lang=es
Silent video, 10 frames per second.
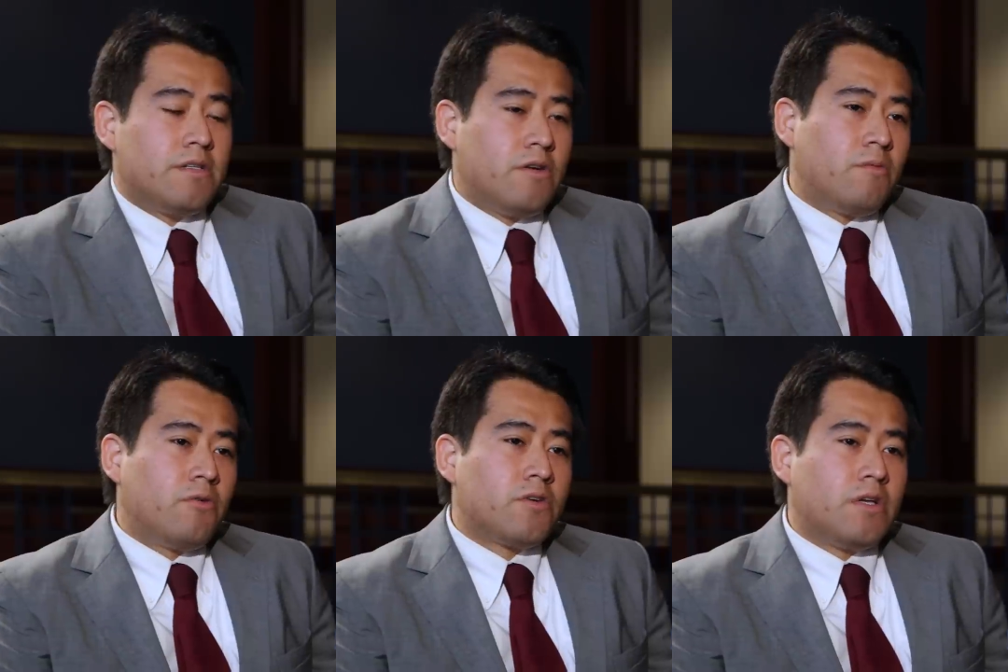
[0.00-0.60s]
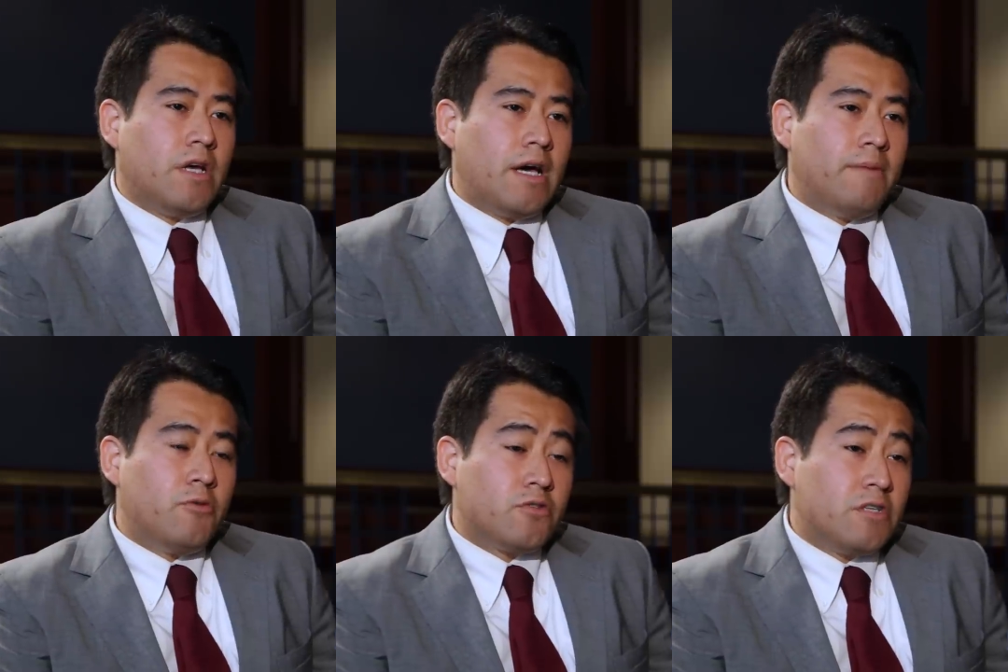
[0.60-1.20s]
señor Brooks, eh, hay
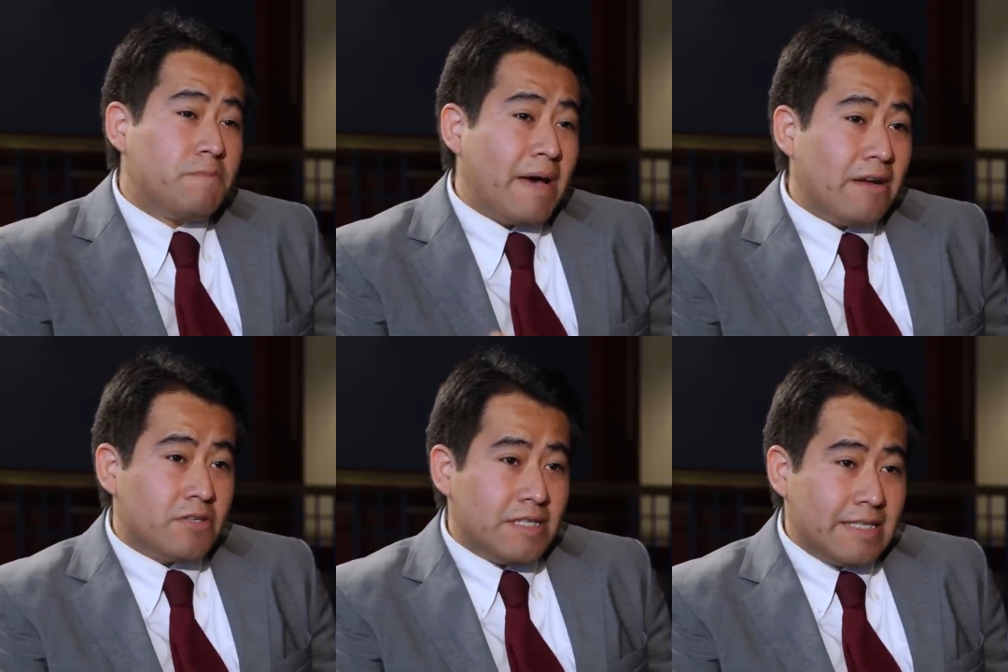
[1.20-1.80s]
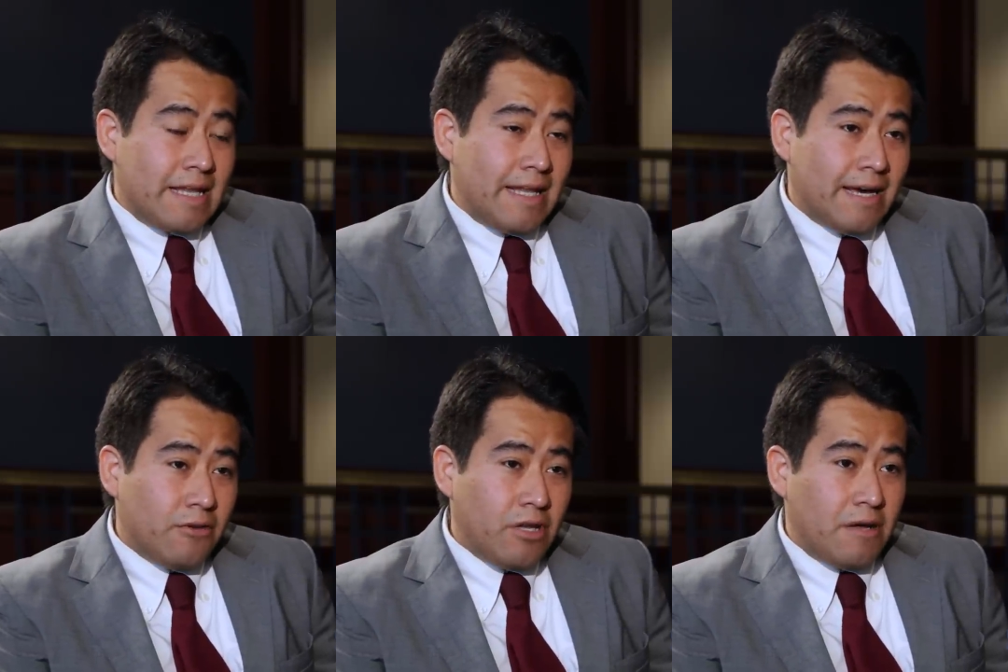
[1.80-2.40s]
muchos hispanos que se están
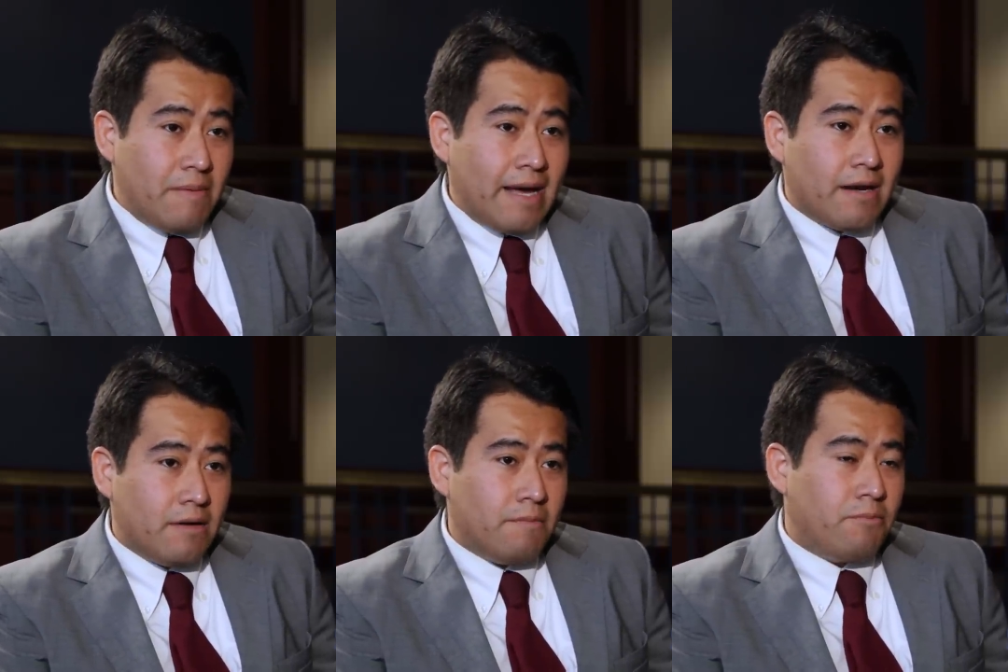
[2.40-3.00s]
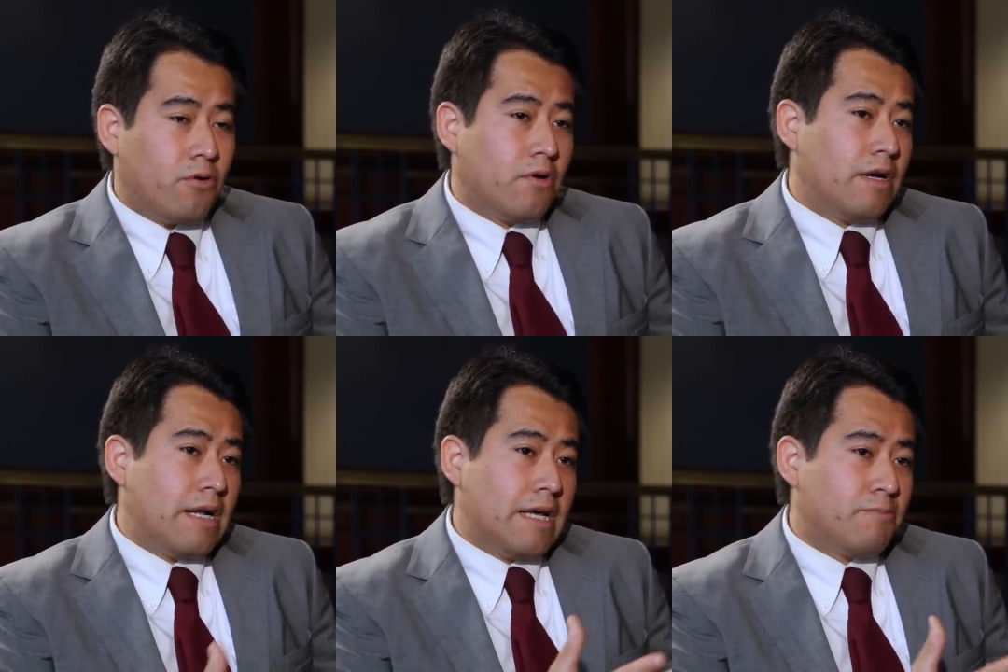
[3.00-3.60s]
dejando llevar por
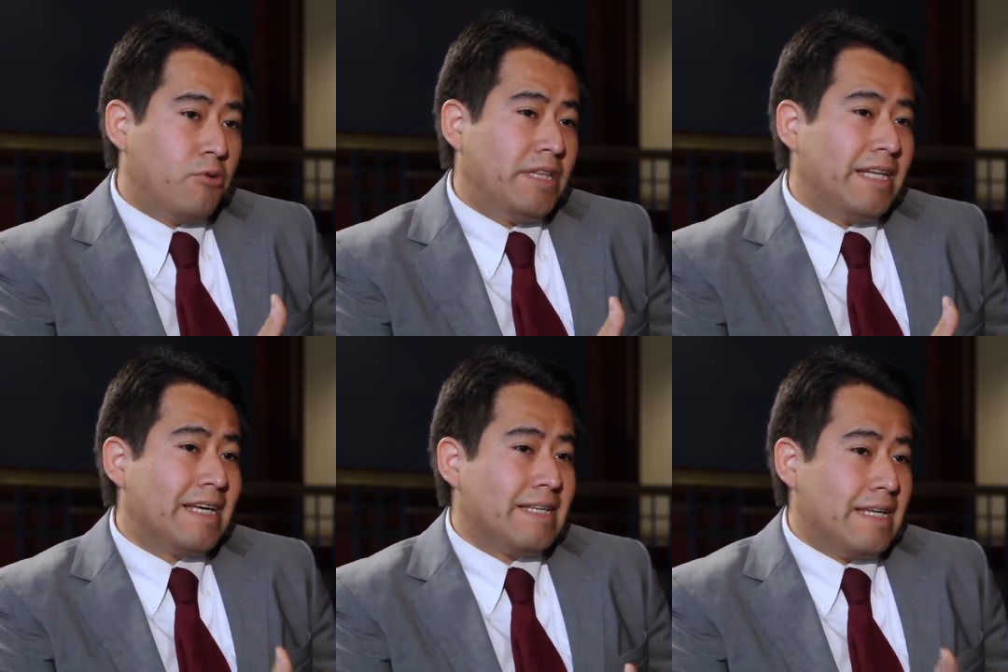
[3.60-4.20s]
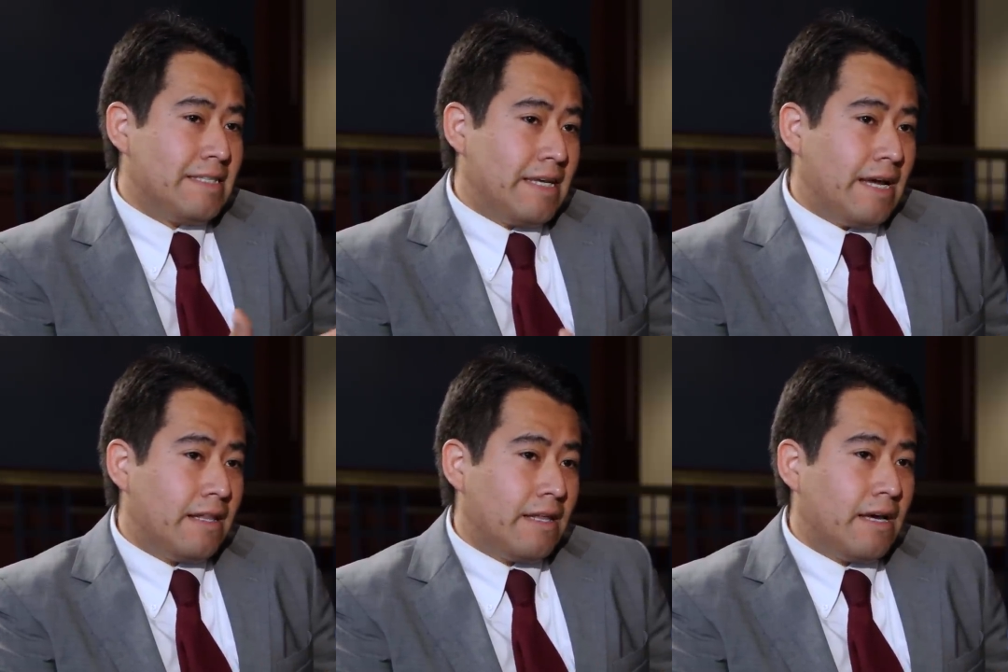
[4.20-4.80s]
las políticas de la
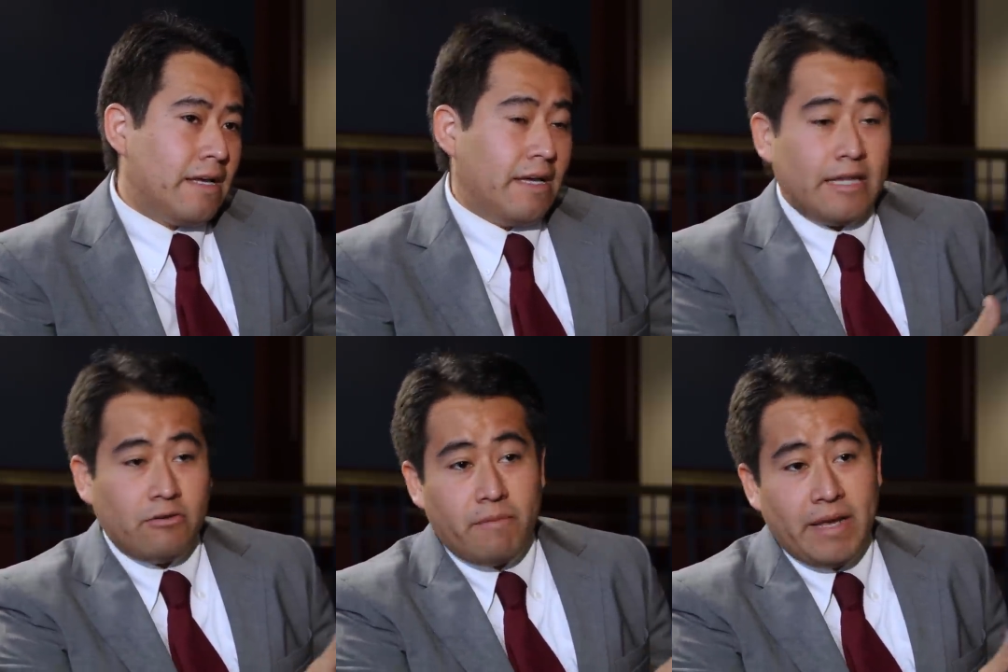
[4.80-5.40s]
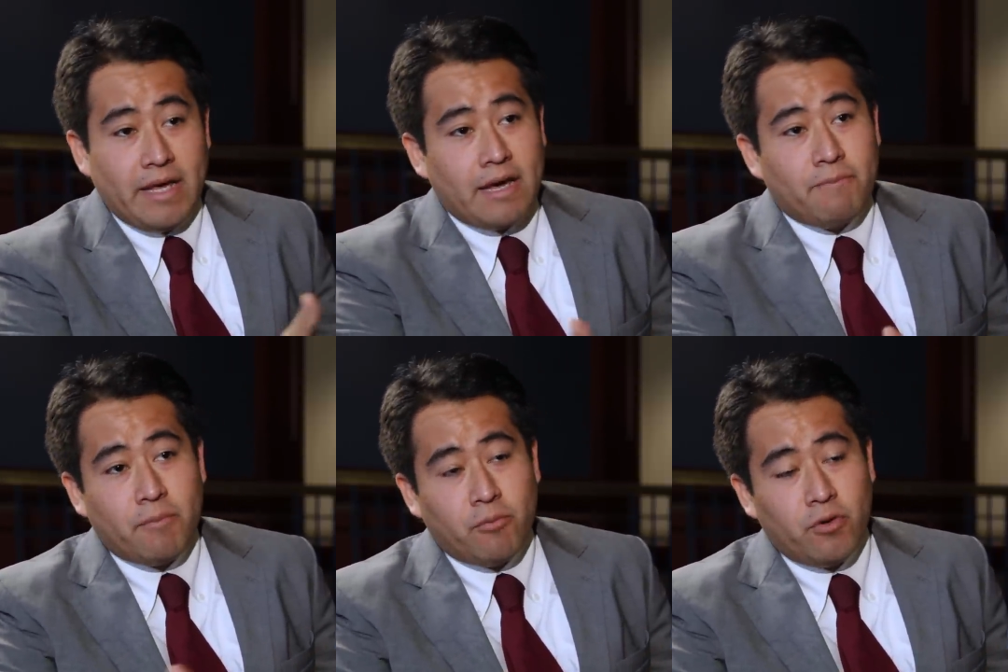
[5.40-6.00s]
izquierda y en Latinoamérica el
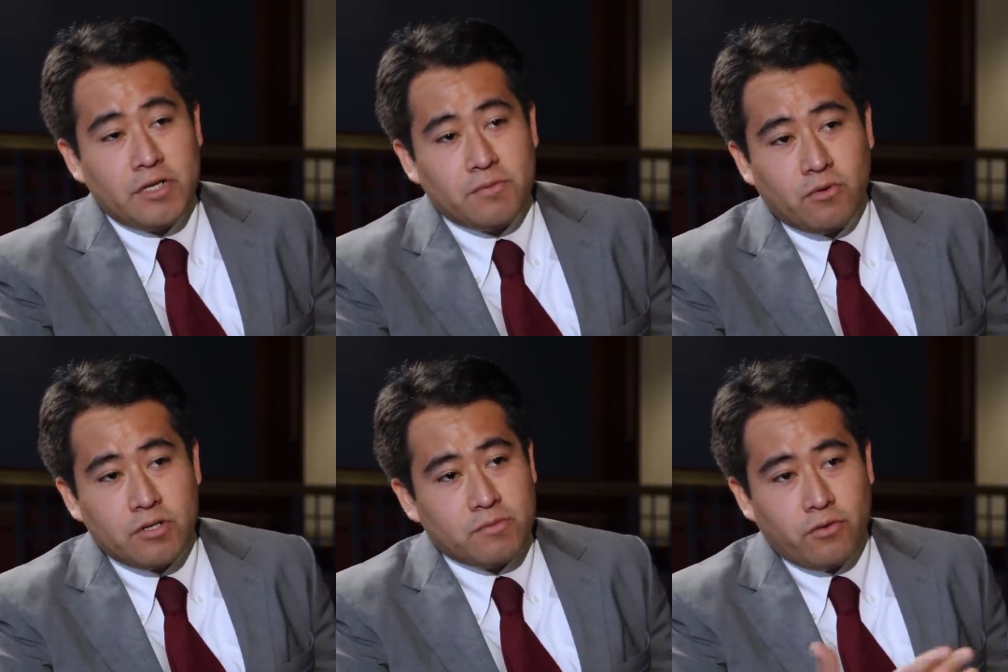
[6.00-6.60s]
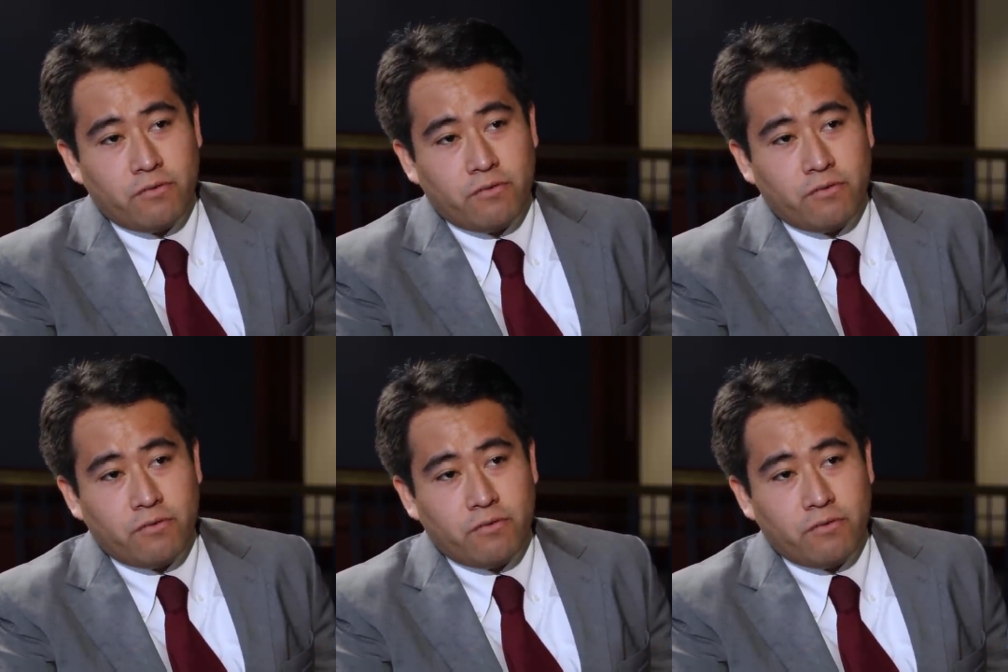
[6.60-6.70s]
populismo es muy